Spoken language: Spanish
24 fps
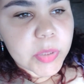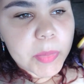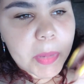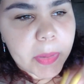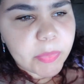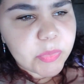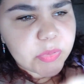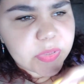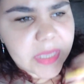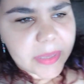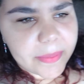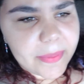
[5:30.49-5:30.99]
No me
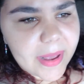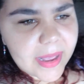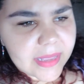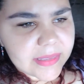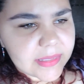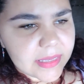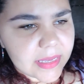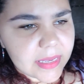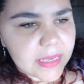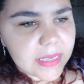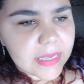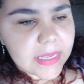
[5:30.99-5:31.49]
puse
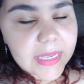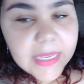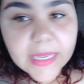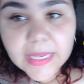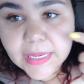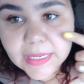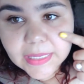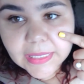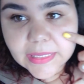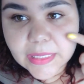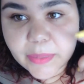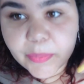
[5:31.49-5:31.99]
base,
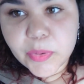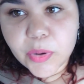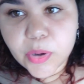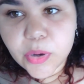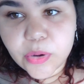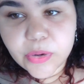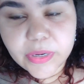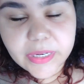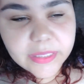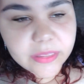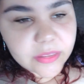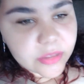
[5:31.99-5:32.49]
ni tampoco
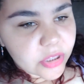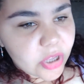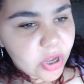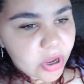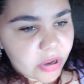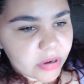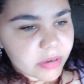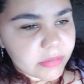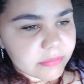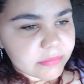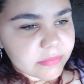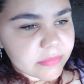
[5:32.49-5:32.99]
corrector,